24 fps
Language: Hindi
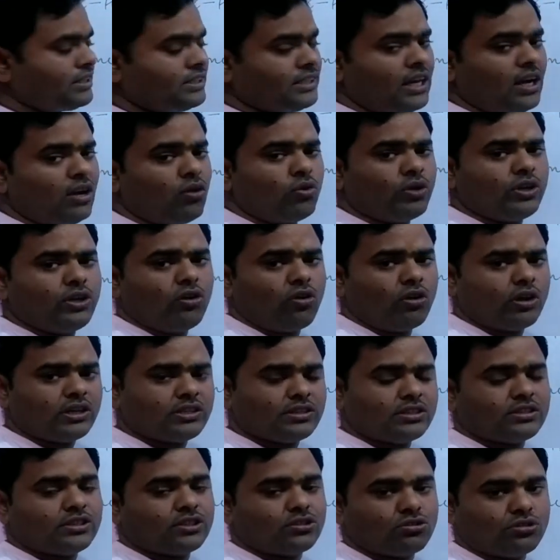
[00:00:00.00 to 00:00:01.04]
दिया कोई और
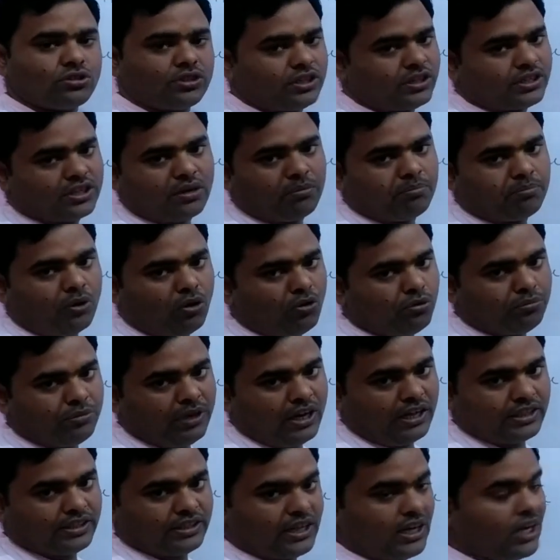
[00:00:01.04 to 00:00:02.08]
ऐसे सेचुरेटेड कंपाउंड
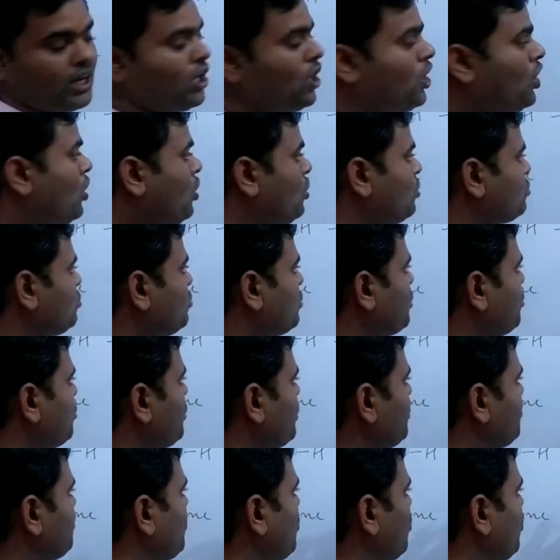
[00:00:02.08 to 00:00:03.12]
मिला दिया तो
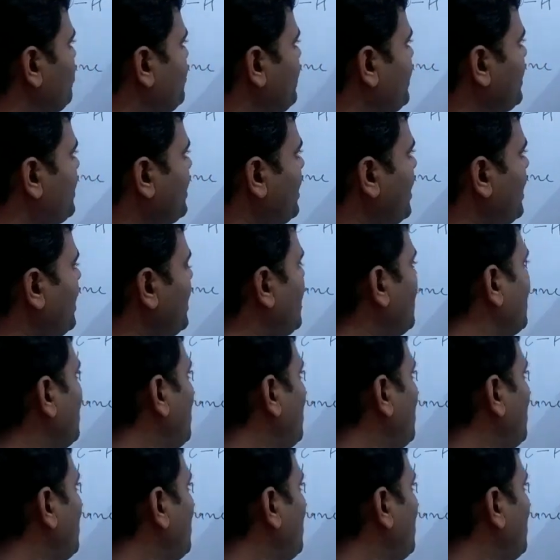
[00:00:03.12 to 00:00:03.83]
क्योंकि ब्रोमीन है